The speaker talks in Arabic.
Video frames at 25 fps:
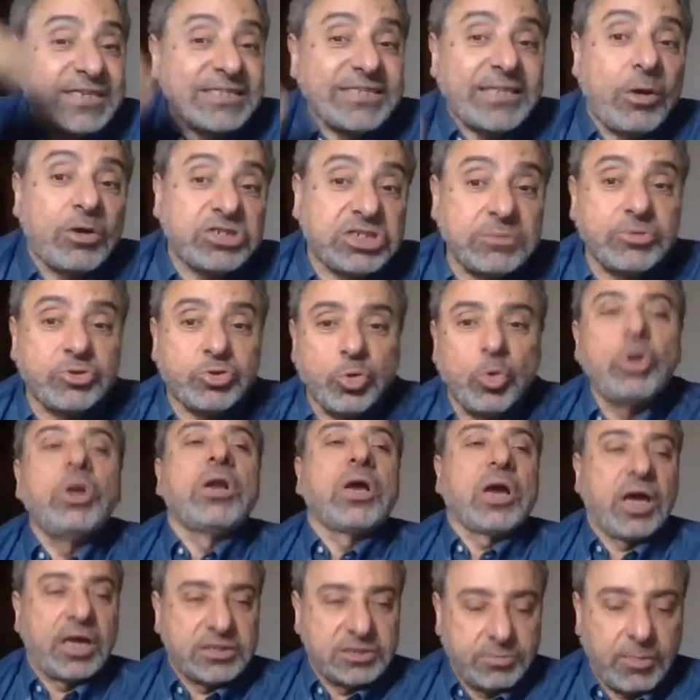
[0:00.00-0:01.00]
26
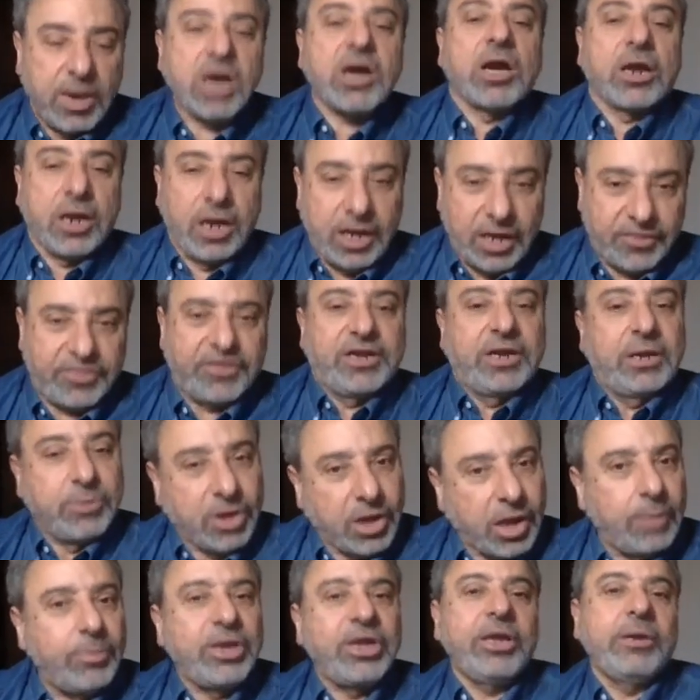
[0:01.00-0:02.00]
بتقول قد مكر الذين
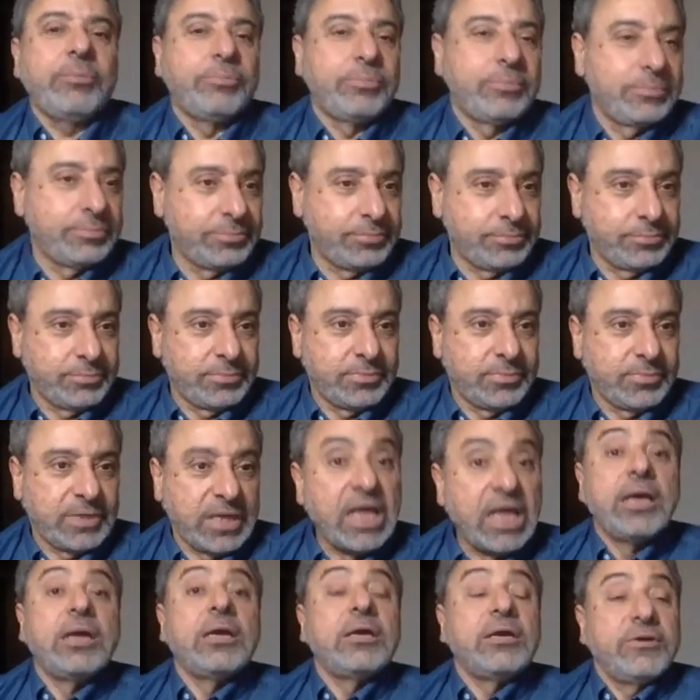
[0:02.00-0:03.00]
من قبلهم
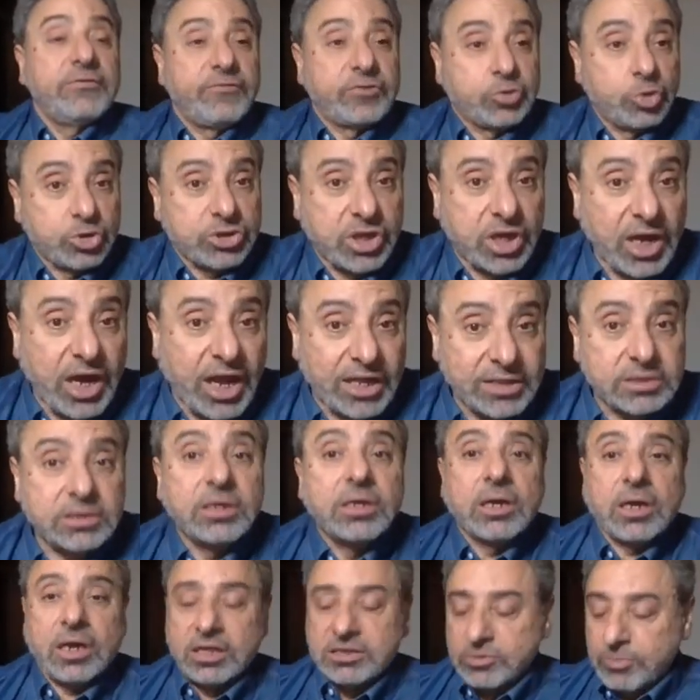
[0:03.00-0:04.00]
في سوره الرعد
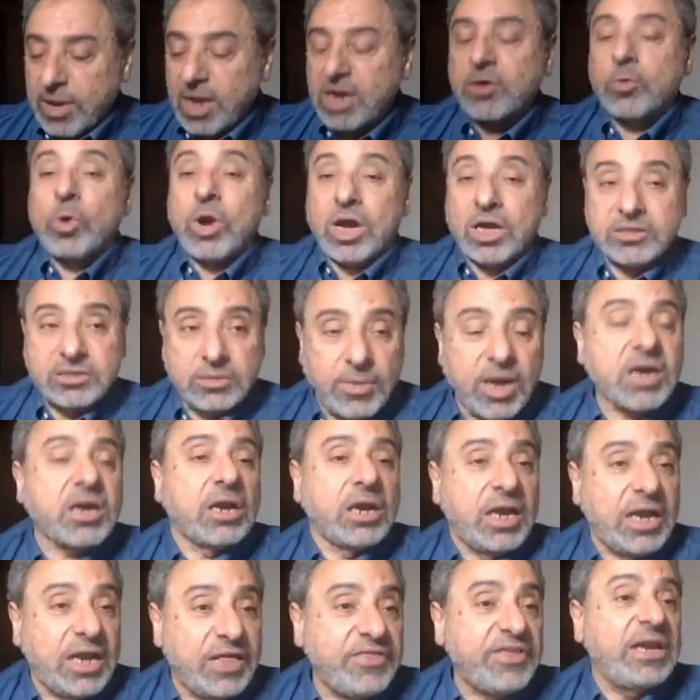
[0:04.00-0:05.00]
قد مك وقد
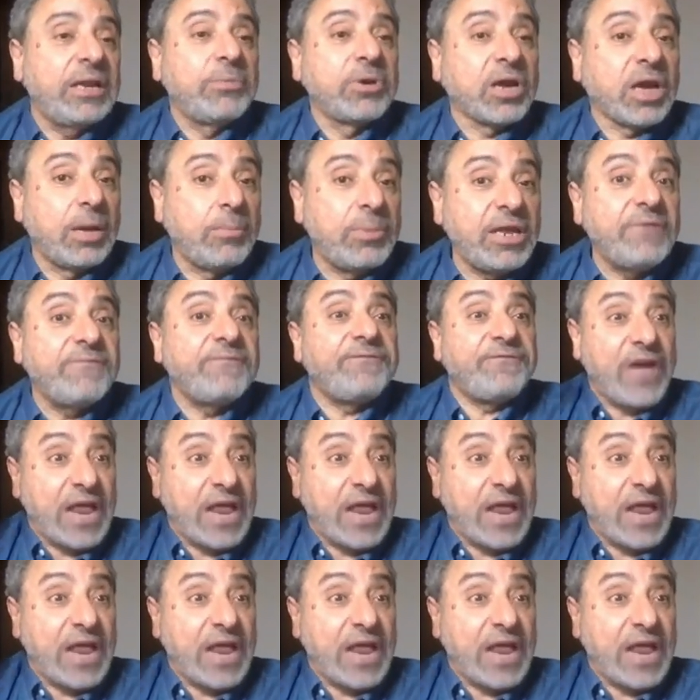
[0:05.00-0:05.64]
مكر الذين من قبلهم